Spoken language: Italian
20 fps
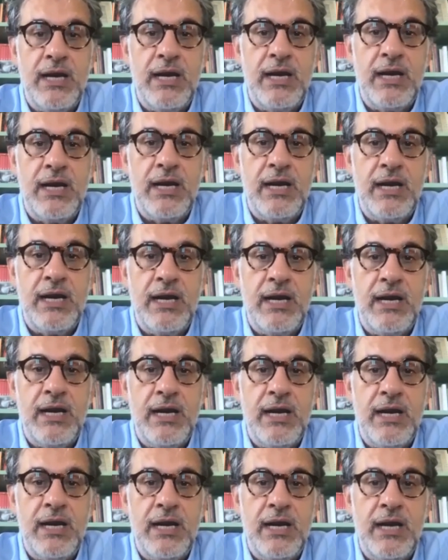Non c'è
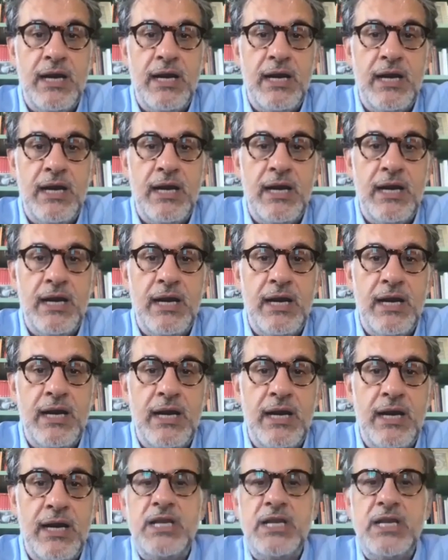più il corpo
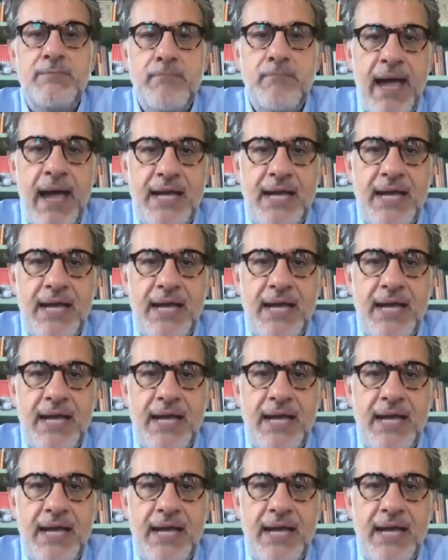dell'altro,